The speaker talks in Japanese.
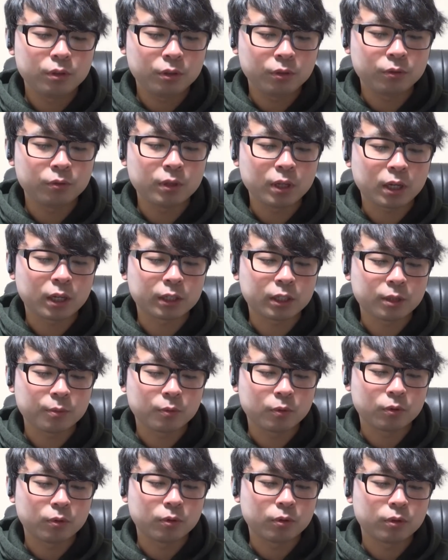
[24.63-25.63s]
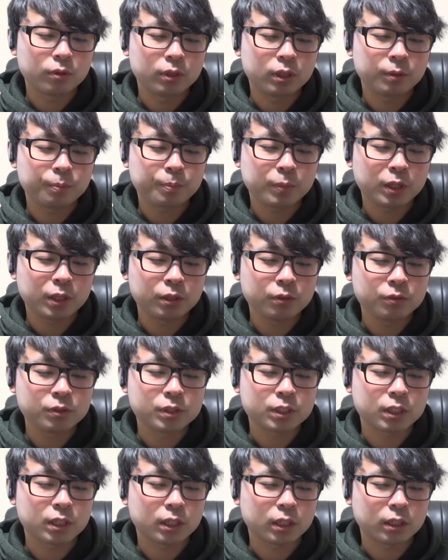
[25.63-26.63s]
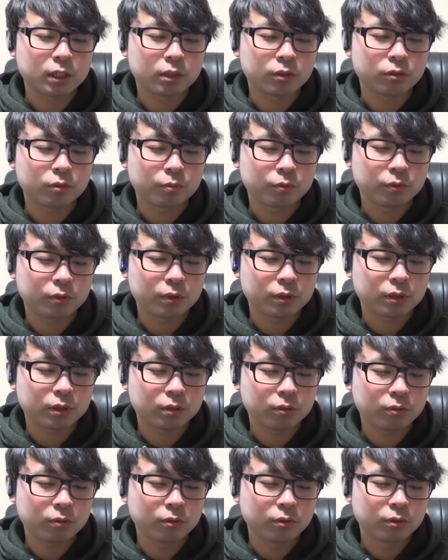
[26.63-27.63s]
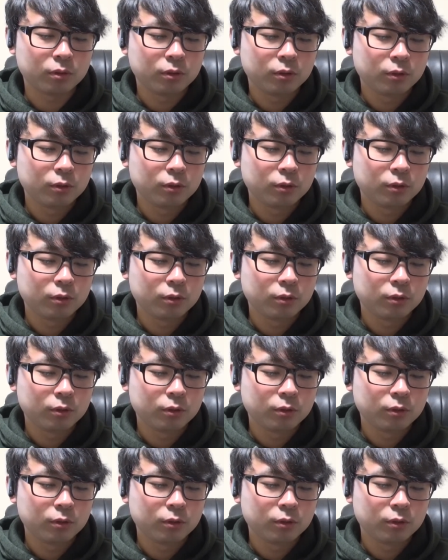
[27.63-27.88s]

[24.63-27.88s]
いうね、方もいっぱいいるんじゃないかなと思うんですけど、